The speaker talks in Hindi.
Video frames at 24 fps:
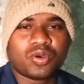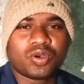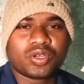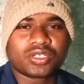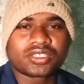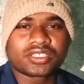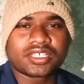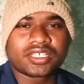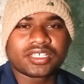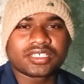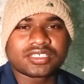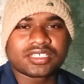
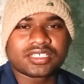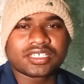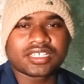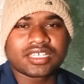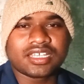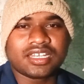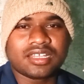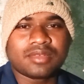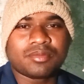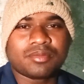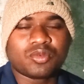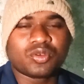सबके
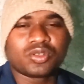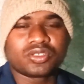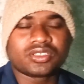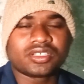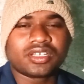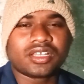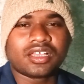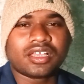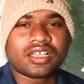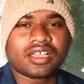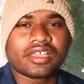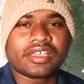लिए
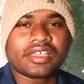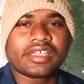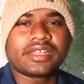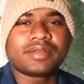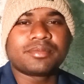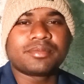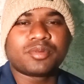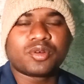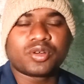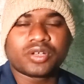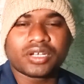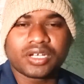इम्पोर्टेंट
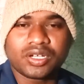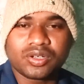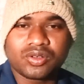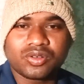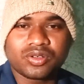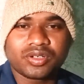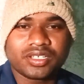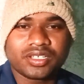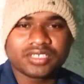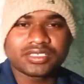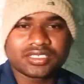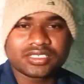इन्फॉर्मेशन
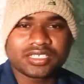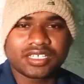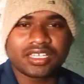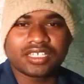है